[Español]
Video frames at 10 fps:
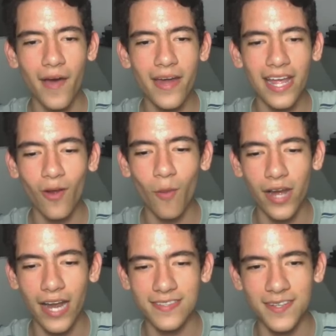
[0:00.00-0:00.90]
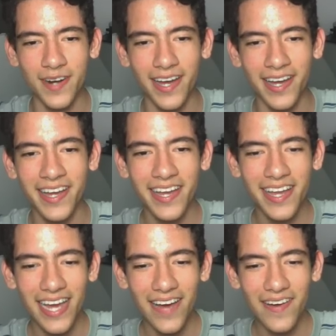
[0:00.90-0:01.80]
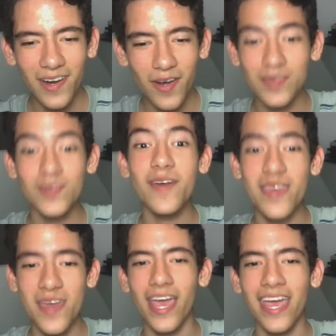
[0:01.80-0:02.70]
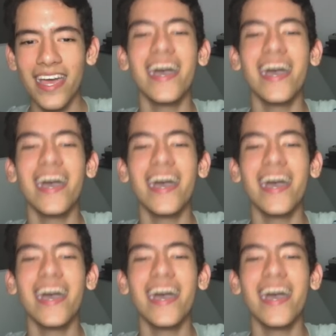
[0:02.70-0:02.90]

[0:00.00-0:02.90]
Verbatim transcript: A ver cómo reacciona. A ver, estoy dividiendo, eh,